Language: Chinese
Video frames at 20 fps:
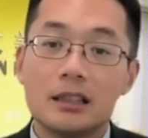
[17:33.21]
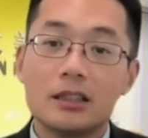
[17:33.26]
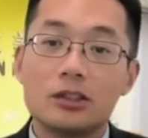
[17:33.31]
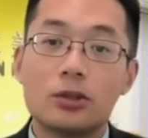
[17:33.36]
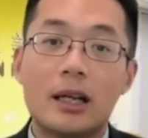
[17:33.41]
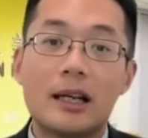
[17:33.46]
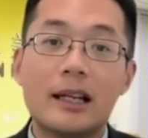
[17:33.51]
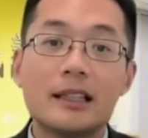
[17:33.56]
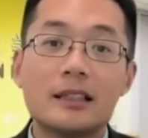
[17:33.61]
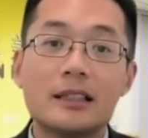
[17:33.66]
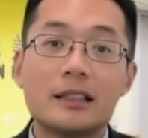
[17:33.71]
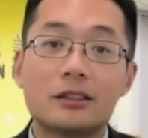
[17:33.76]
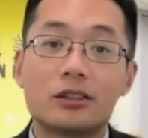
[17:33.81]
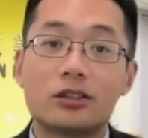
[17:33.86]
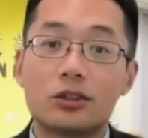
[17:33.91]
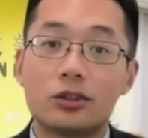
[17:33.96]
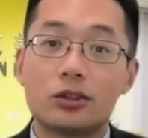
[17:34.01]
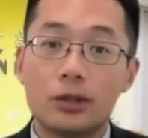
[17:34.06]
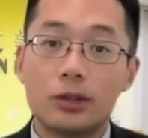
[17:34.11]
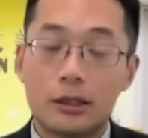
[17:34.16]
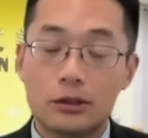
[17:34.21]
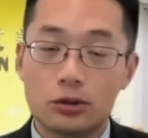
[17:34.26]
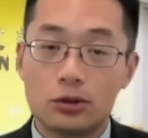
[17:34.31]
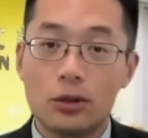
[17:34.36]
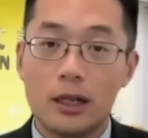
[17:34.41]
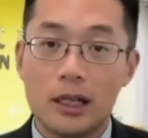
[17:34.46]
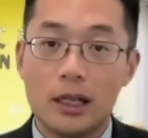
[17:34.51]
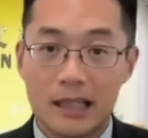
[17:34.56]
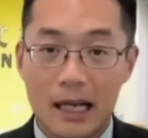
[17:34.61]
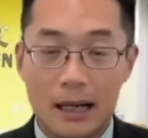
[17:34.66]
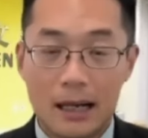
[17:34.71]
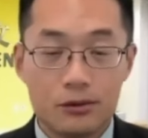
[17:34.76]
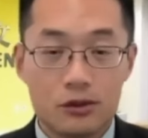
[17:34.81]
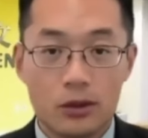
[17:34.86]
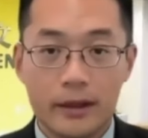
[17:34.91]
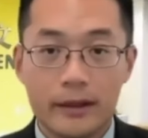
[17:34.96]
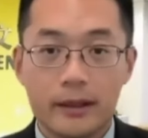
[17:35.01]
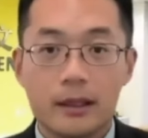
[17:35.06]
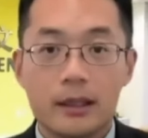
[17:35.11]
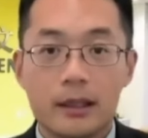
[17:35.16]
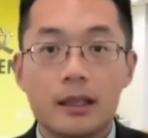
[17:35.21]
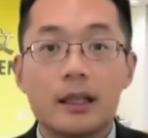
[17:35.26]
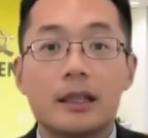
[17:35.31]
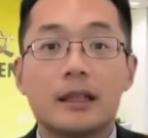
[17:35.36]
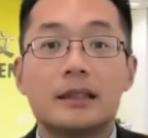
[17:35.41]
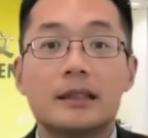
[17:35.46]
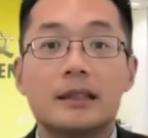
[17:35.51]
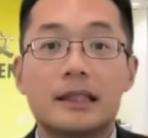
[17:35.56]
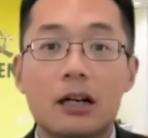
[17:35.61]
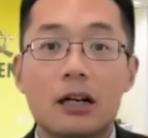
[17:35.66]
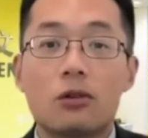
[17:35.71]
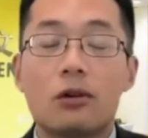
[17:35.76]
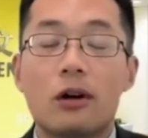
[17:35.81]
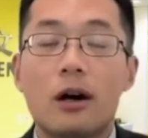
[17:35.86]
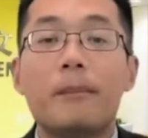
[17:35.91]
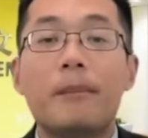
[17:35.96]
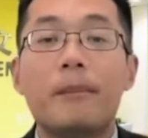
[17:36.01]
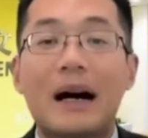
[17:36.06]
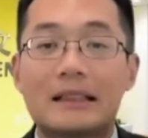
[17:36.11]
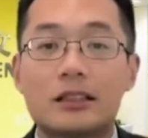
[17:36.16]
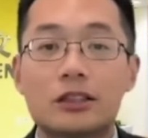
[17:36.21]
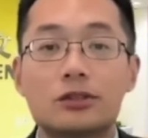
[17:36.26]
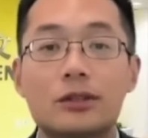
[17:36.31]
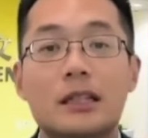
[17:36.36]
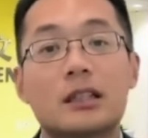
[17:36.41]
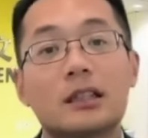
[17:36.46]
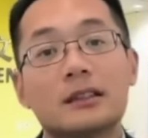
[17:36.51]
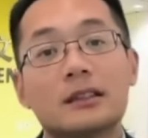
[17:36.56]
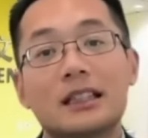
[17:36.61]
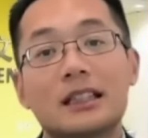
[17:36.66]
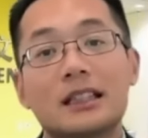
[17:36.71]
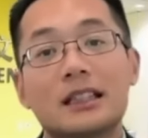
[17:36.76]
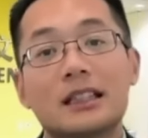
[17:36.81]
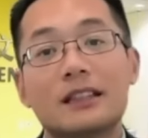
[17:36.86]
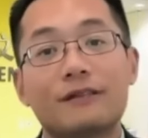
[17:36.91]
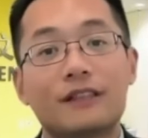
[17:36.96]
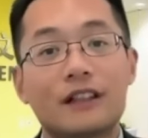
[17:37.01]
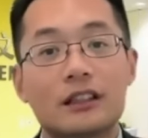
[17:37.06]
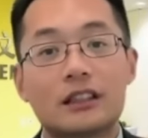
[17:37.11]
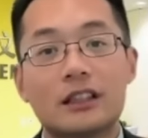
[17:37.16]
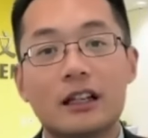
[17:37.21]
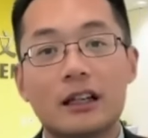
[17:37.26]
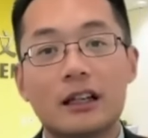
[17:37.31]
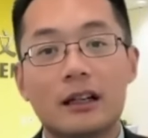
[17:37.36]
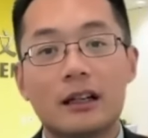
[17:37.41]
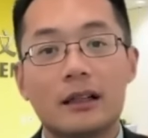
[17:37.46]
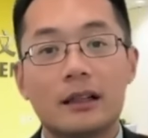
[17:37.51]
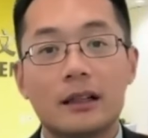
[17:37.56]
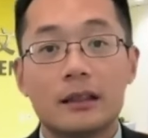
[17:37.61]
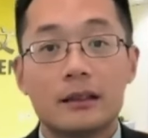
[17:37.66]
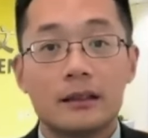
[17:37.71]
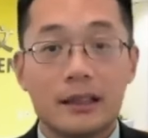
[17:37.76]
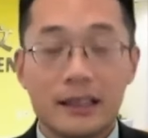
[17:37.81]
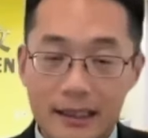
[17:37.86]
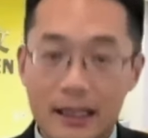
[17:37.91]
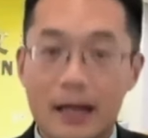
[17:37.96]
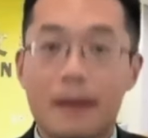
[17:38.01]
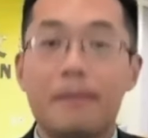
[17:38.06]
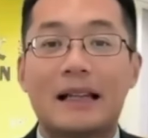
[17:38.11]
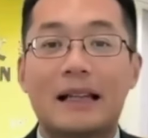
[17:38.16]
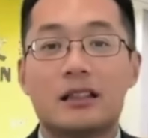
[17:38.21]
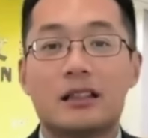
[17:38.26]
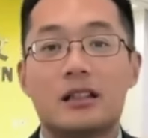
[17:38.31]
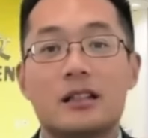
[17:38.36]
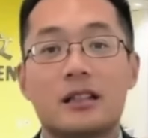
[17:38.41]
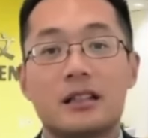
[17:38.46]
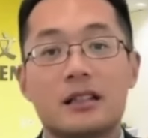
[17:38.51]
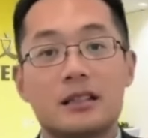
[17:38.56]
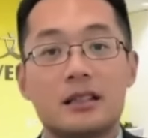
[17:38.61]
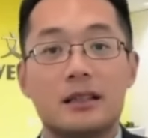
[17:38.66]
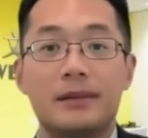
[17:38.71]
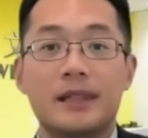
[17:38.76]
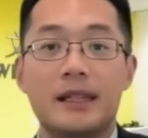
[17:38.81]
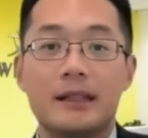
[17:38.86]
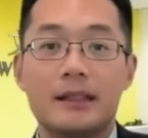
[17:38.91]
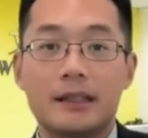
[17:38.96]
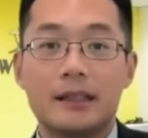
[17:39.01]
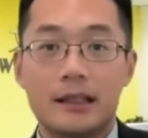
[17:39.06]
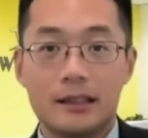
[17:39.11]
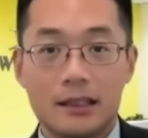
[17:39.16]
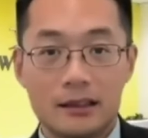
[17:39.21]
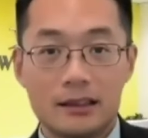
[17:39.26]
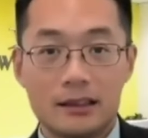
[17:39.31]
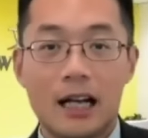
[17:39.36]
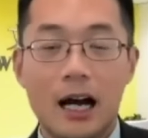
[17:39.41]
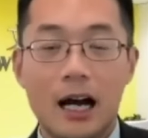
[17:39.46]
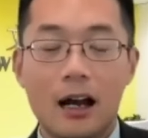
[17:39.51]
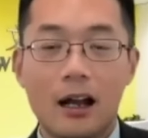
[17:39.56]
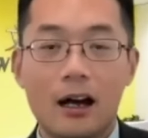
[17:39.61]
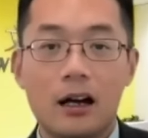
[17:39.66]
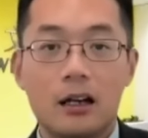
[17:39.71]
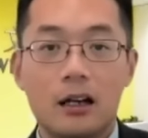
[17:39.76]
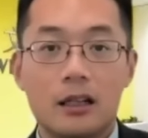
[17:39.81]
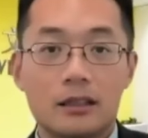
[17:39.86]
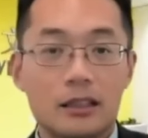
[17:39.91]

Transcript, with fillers: 那选类型的时候选错了，拿不准，结果把它算成 D 课了，那也把他的这个 G P A 也影响了。